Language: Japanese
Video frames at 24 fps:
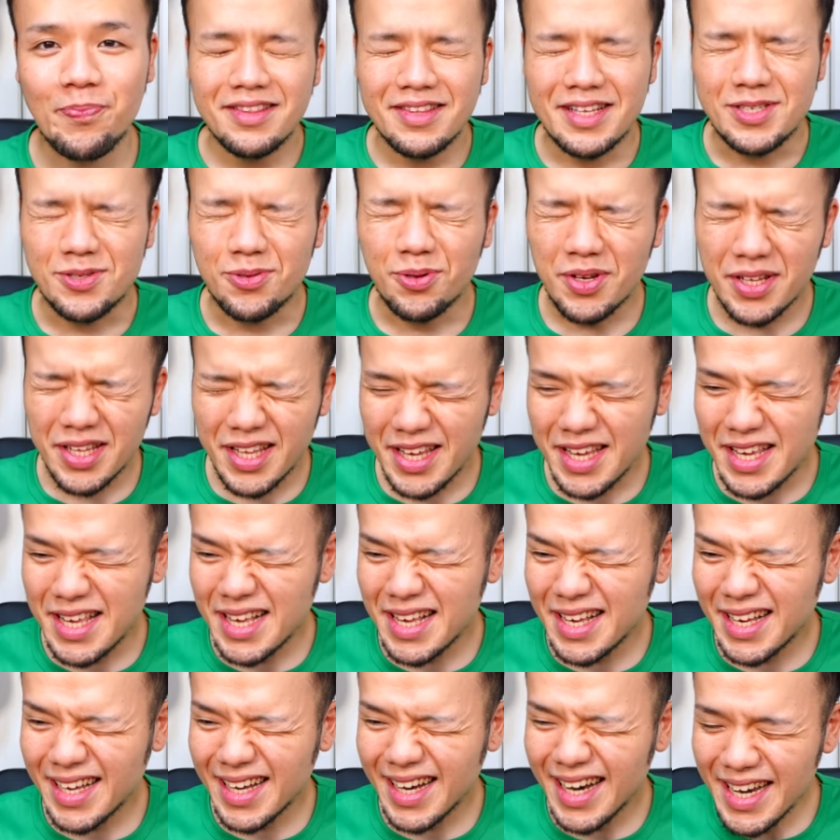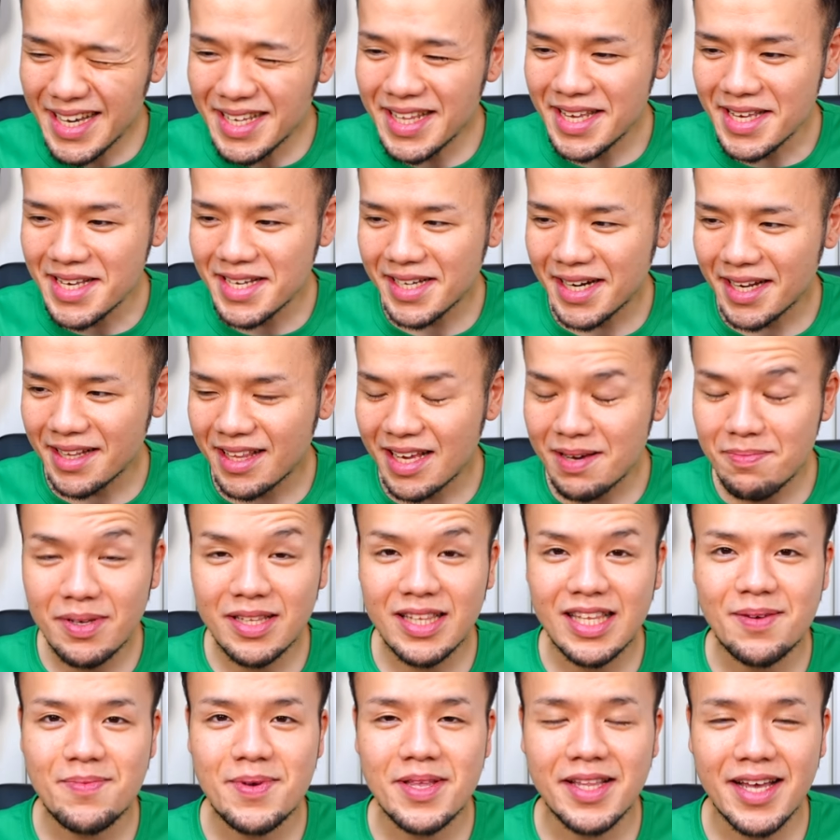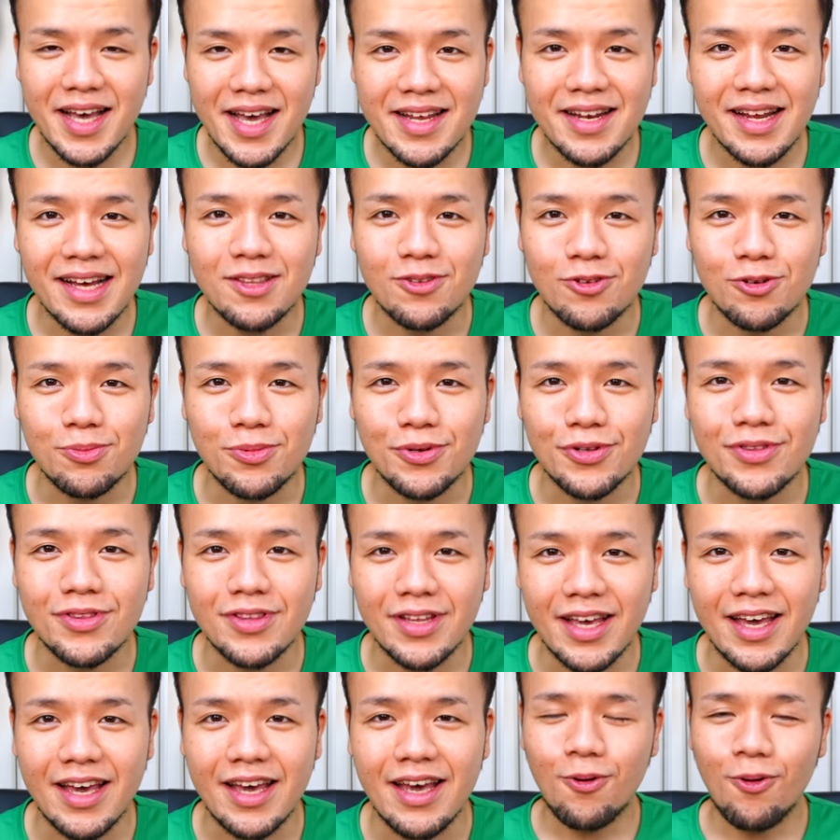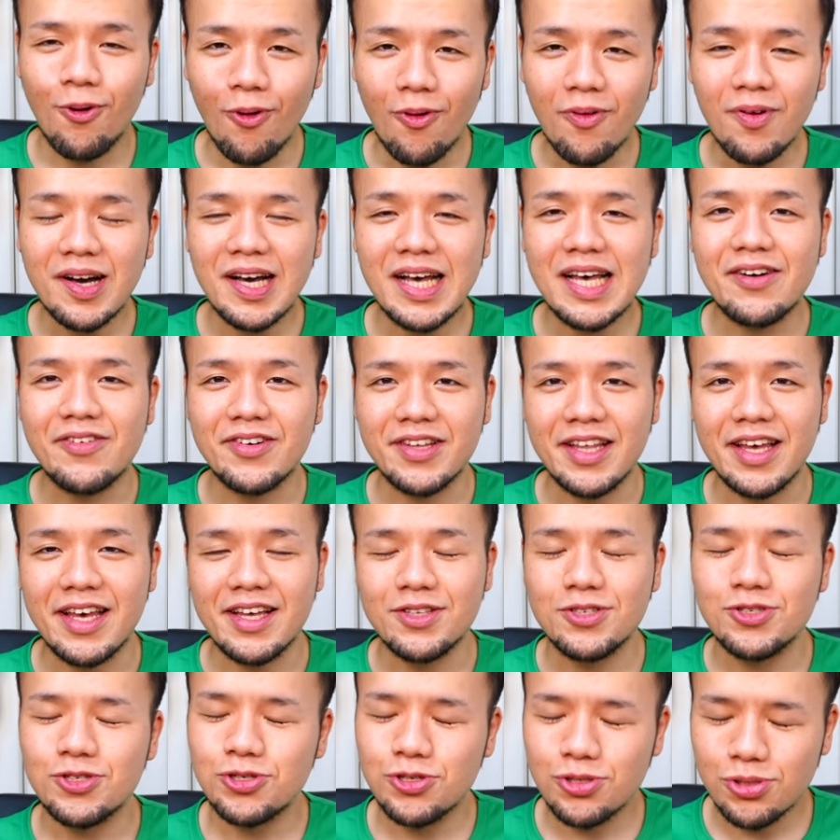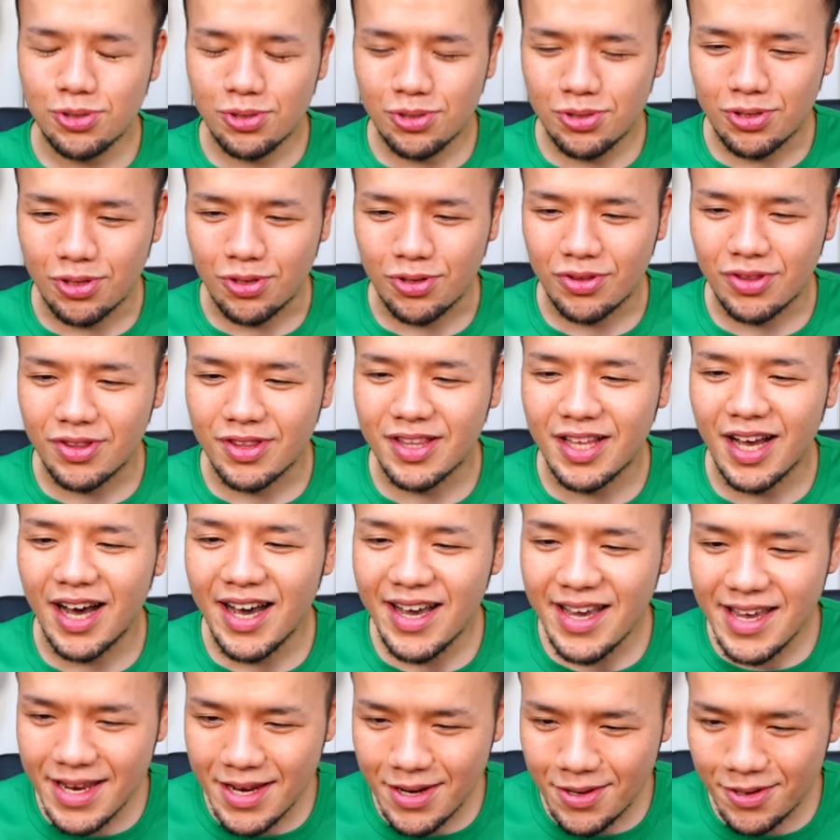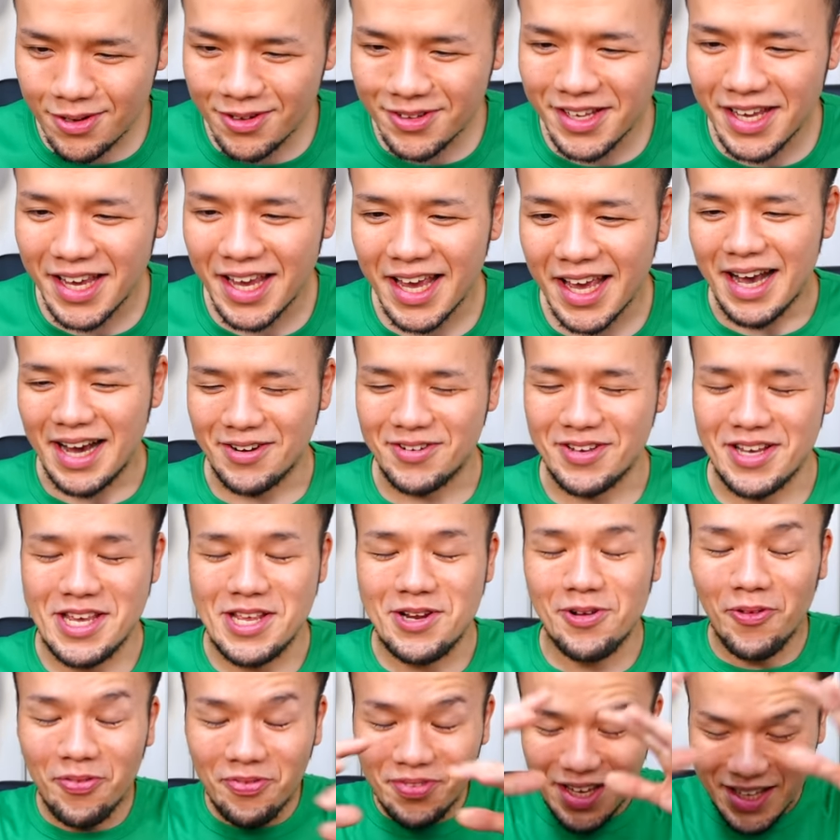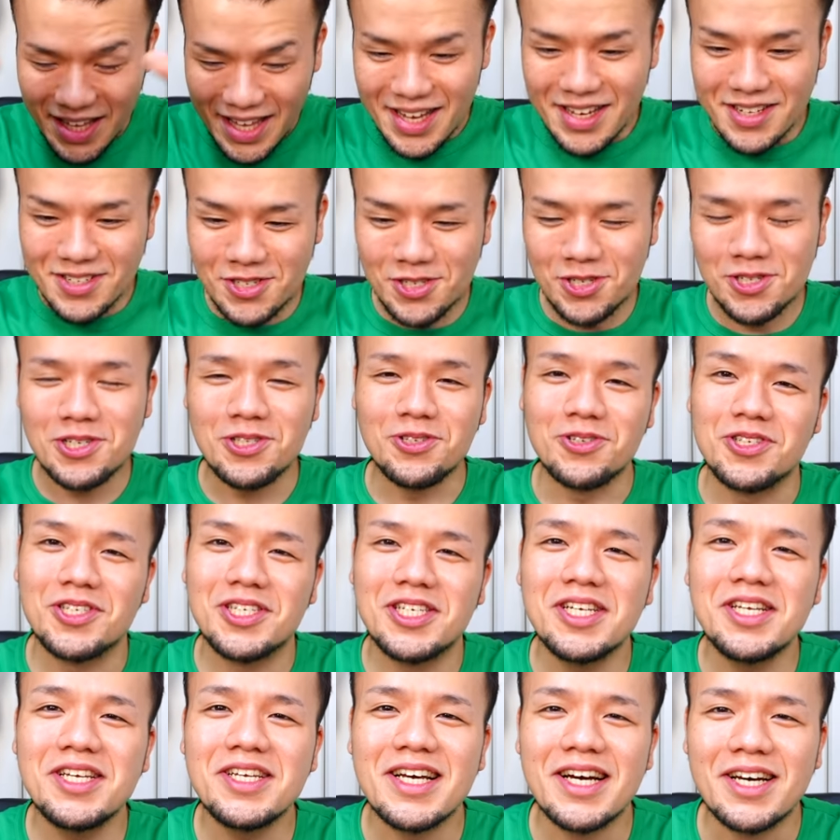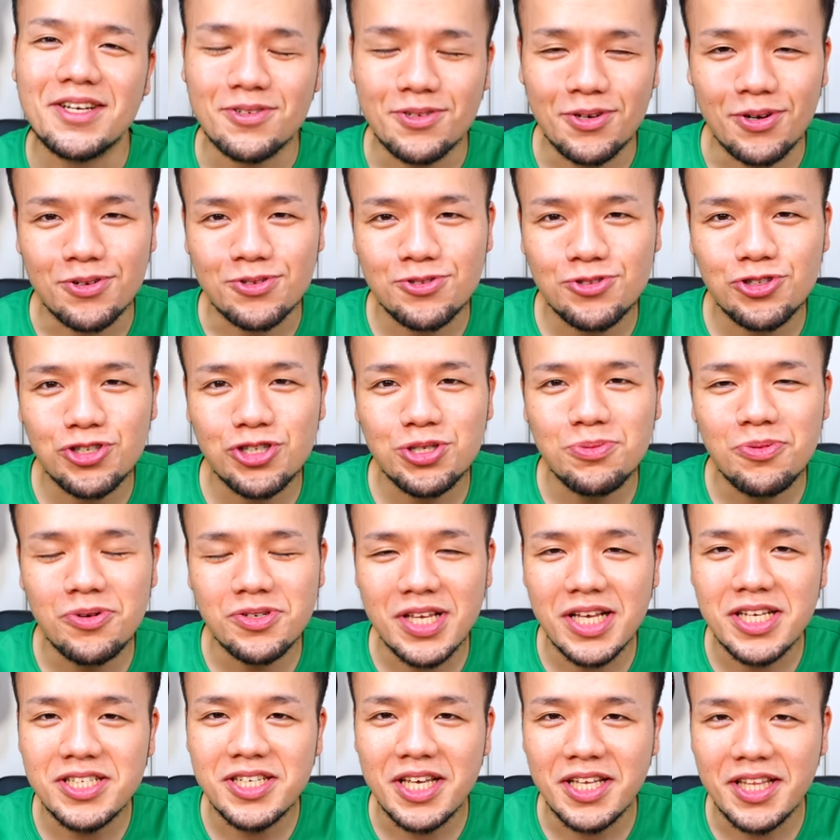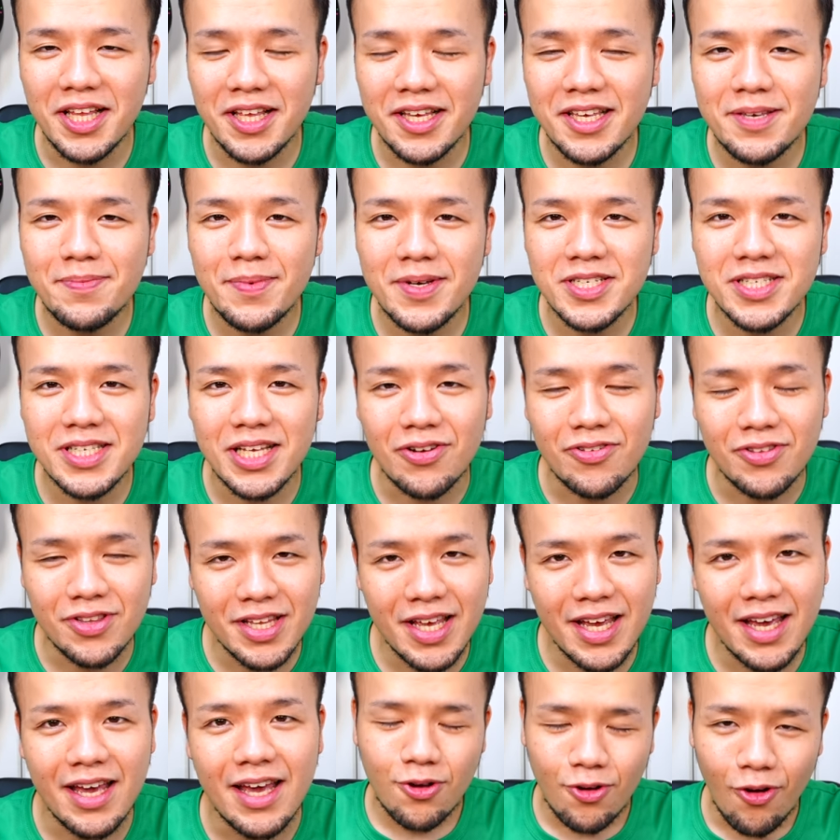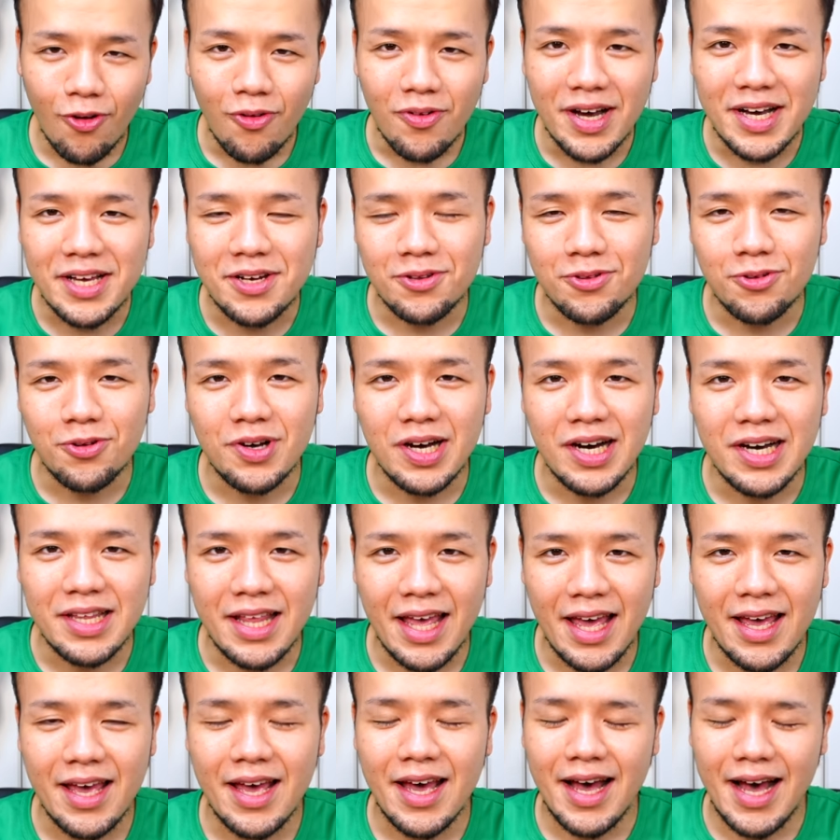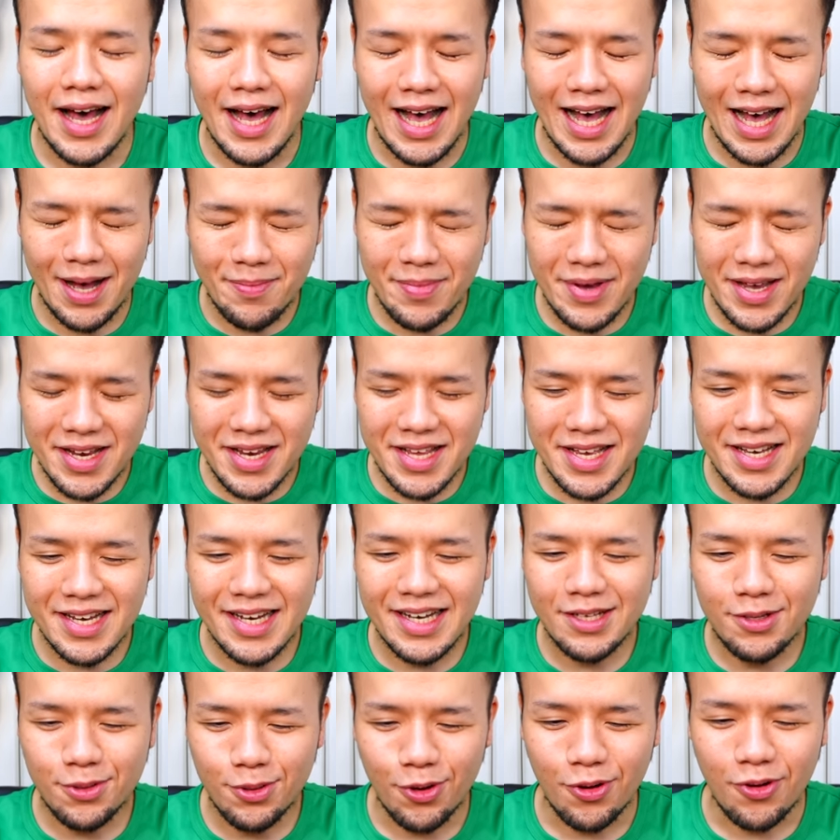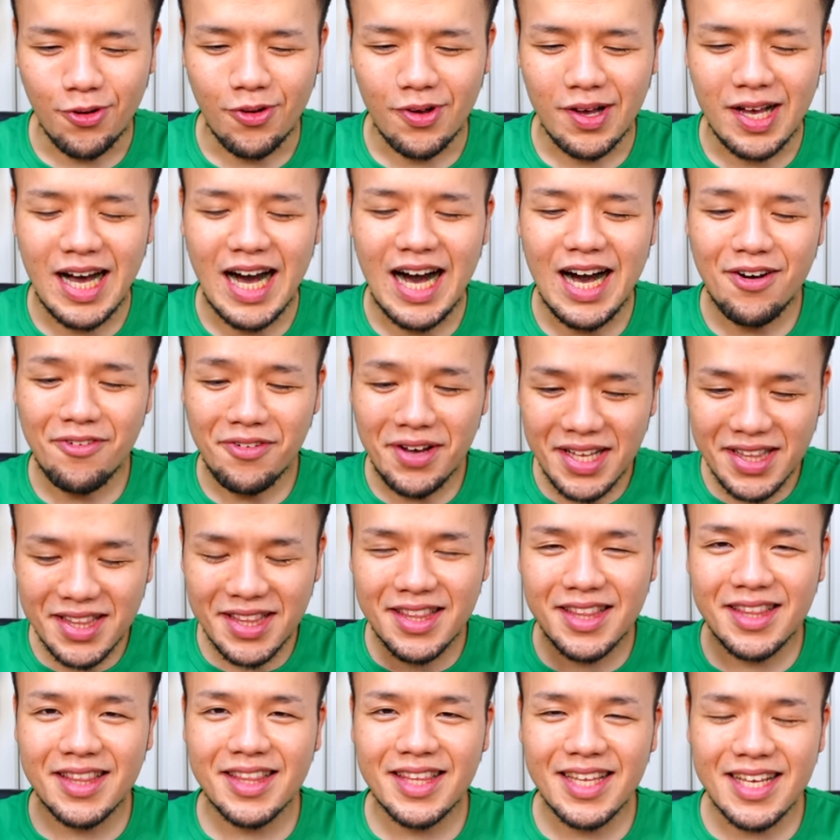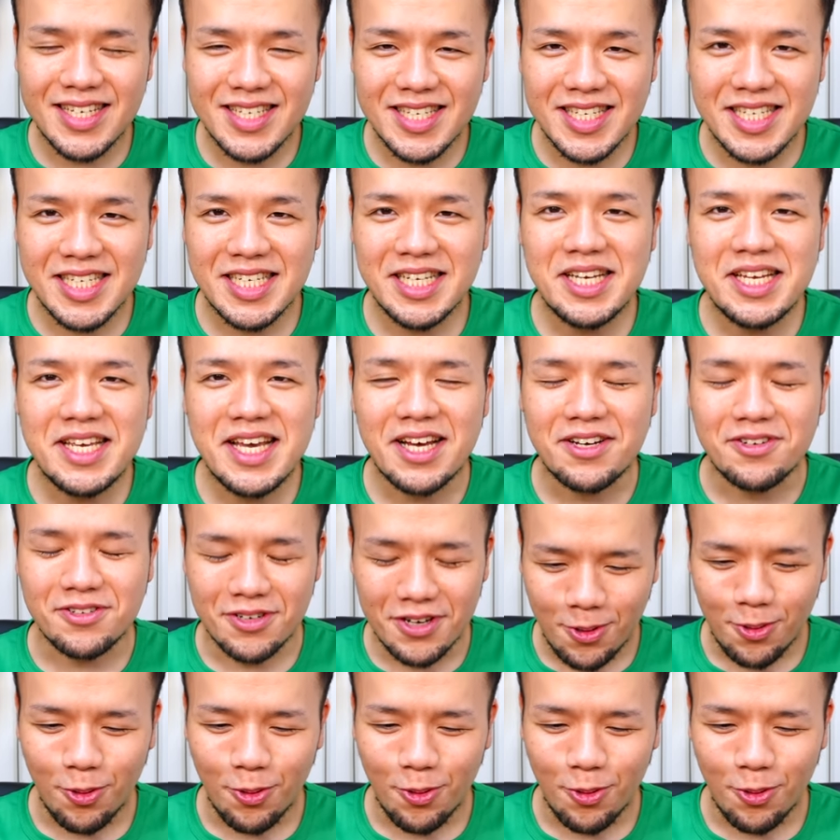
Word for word: で、それね、一回でいいから食べてみたいなと思って、今回はね、ちょっと大量に、あの、いろんなね、種類のシリアルを注文させていただきましたので、今回の動画はね、アメリカの変わったシリアル。